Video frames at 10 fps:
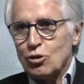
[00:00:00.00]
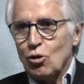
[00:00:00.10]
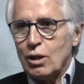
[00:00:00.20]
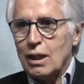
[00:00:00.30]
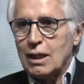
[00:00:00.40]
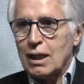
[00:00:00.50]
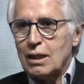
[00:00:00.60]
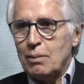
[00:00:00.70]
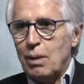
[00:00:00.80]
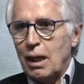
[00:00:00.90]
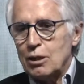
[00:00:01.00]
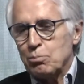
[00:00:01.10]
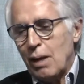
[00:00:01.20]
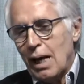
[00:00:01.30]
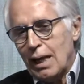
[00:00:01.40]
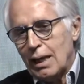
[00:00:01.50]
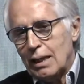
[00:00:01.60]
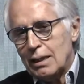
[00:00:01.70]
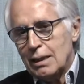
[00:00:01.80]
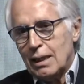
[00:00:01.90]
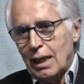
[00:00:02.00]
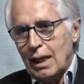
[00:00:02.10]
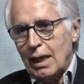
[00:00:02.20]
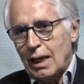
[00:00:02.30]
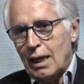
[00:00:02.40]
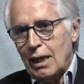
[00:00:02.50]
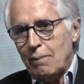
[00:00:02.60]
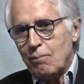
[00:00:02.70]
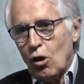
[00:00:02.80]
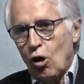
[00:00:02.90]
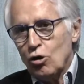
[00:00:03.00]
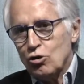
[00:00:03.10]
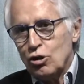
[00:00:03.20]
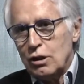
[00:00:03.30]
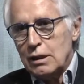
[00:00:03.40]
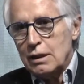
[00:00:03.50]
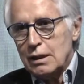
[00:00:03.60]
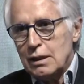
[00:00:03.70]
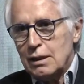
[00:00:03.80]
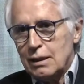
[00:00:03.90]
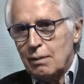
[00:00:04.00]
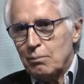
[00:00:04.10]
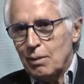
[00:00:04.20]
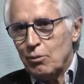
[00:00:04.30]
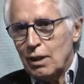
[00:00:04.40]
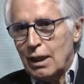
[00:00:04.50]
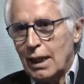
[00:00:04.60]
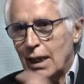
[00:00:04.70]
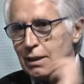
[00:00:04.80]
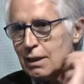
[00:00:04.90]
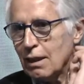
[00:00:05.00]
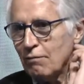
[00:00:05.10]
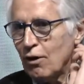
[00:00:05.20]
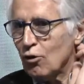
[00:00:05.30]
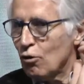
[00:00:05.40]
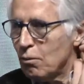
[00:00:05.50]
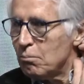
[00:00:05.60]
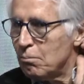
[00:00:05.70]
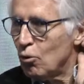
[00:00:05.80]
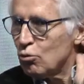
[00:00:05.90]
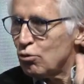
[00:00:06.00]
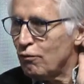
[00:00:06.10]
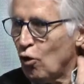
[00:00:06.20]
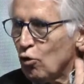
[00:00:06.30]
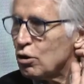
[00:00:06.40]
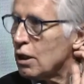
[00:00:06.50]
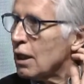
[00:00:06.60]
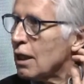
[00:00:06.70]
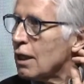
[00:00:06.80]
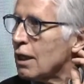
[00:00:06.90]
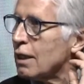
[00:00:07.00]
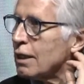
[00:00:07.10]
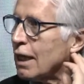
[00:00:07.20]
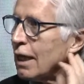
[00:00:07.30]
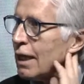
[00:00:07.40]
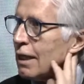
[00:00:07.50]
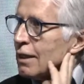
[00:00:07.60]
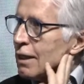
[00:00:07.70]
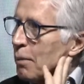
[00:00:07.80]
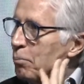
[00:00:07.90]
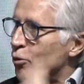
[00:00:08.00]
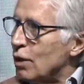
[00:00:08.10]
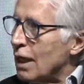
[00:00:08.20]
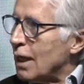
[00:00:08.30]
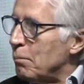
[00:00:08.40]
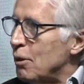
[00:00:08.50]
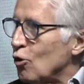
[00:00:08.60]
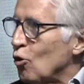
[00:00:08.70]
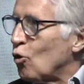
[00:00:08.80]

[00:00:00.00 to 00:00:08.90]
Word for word: storia incredibile alle spalle e oggi abbiamo dei ragazzi che vanno molto forte, che, che, che che più che camminano